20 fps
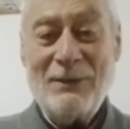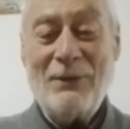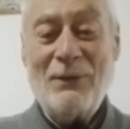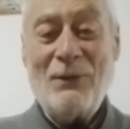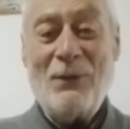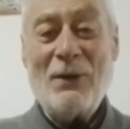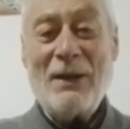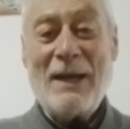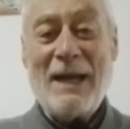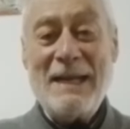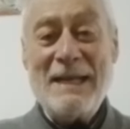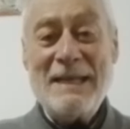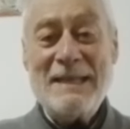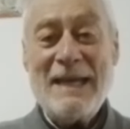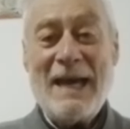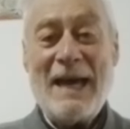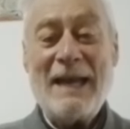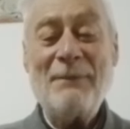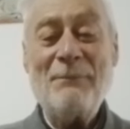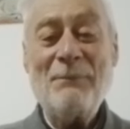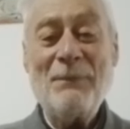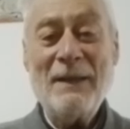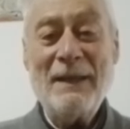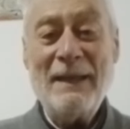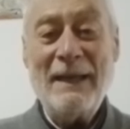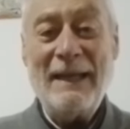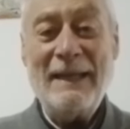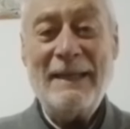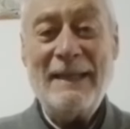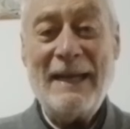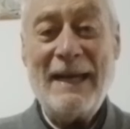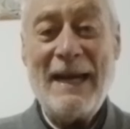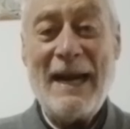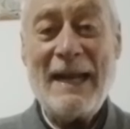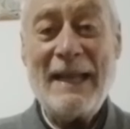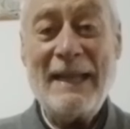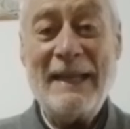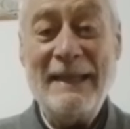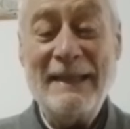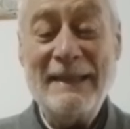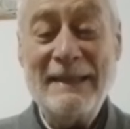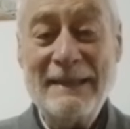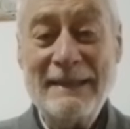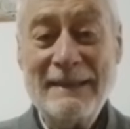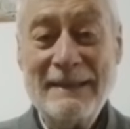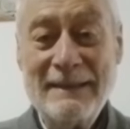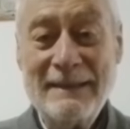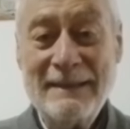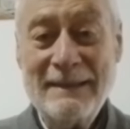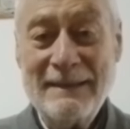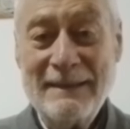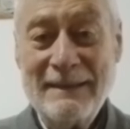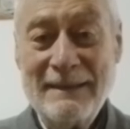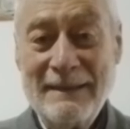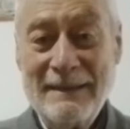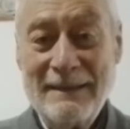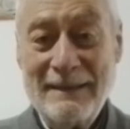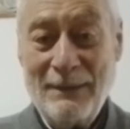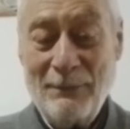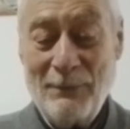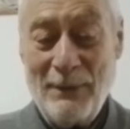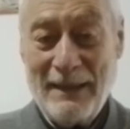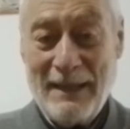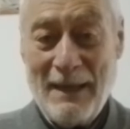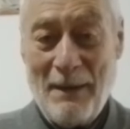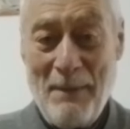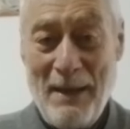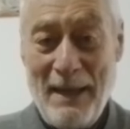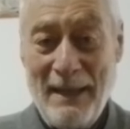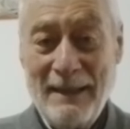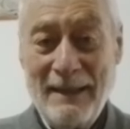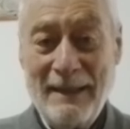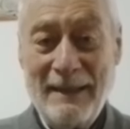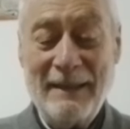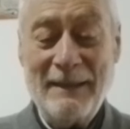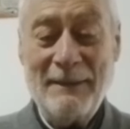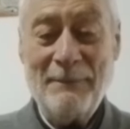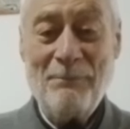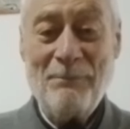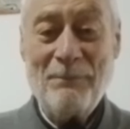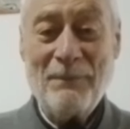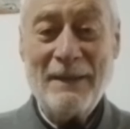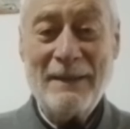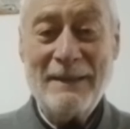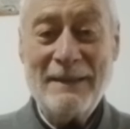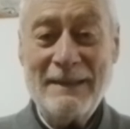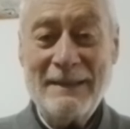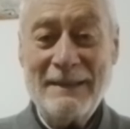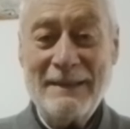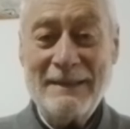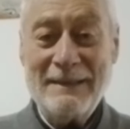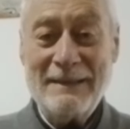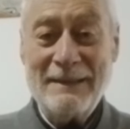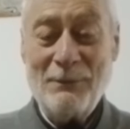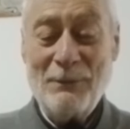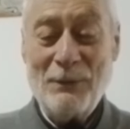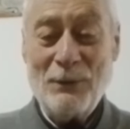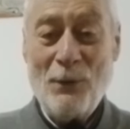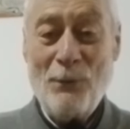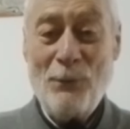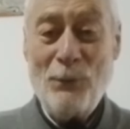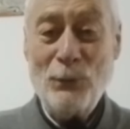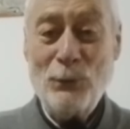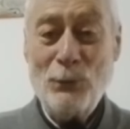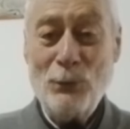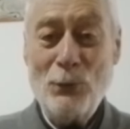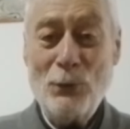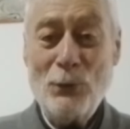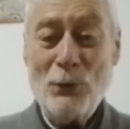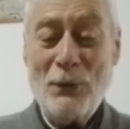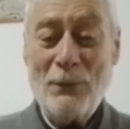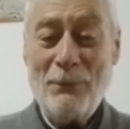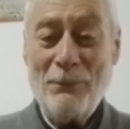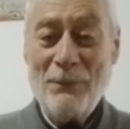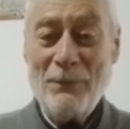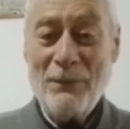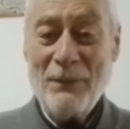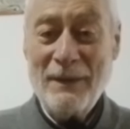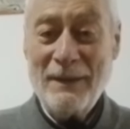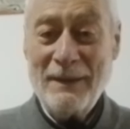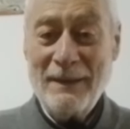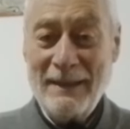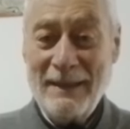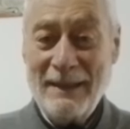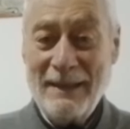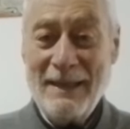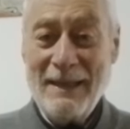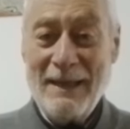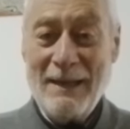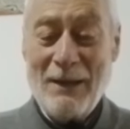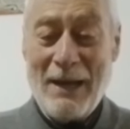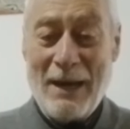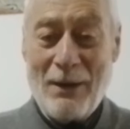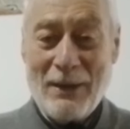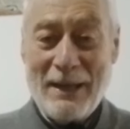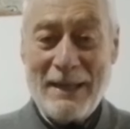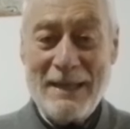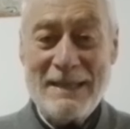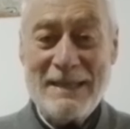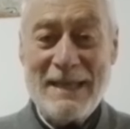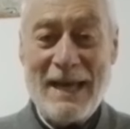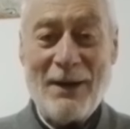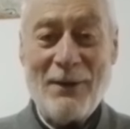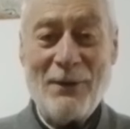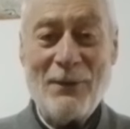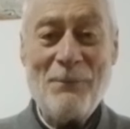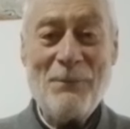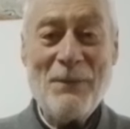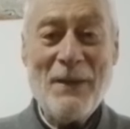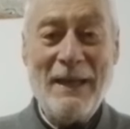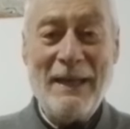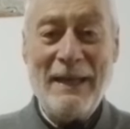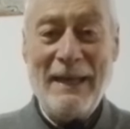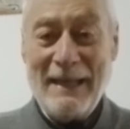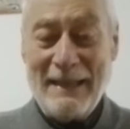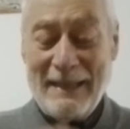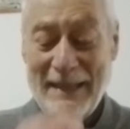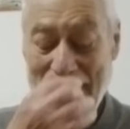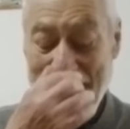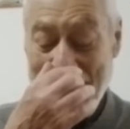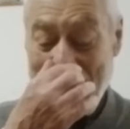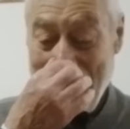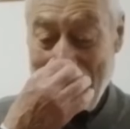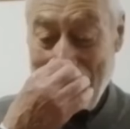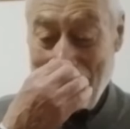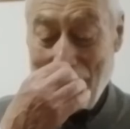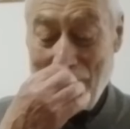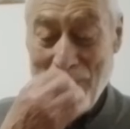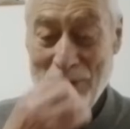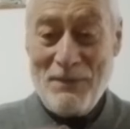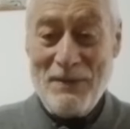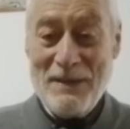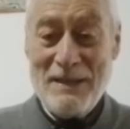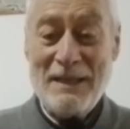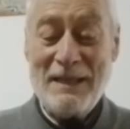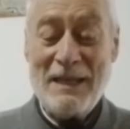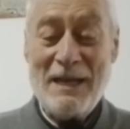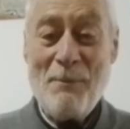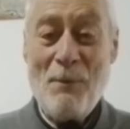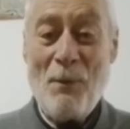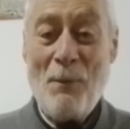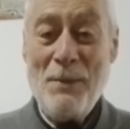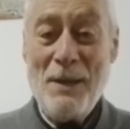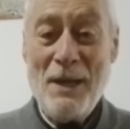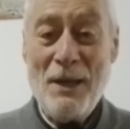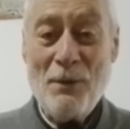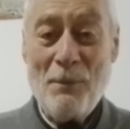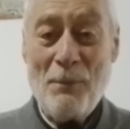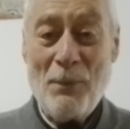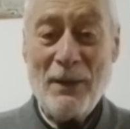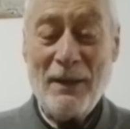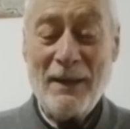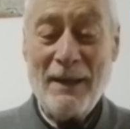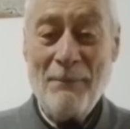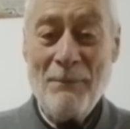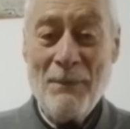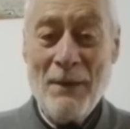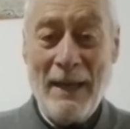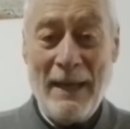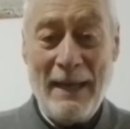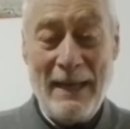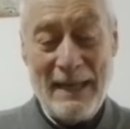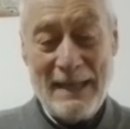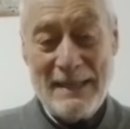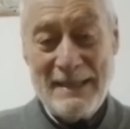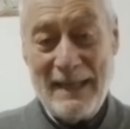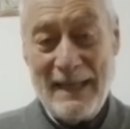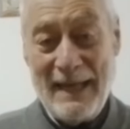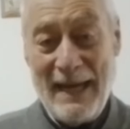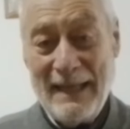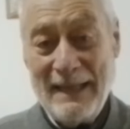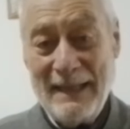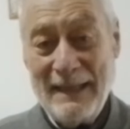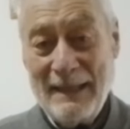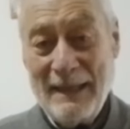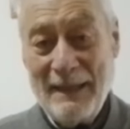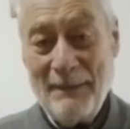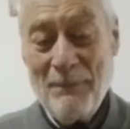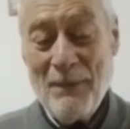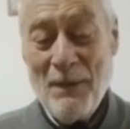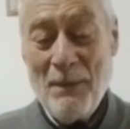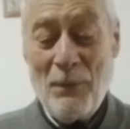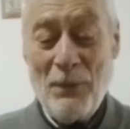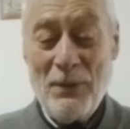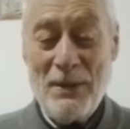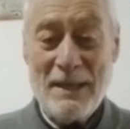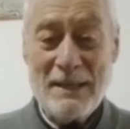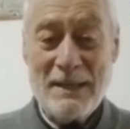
organizar este jardín de nuestra mente, de nuestro futuro, ¿eh? organizarlo. Este, y muchas veces teníamos miedo porque era exigente, podía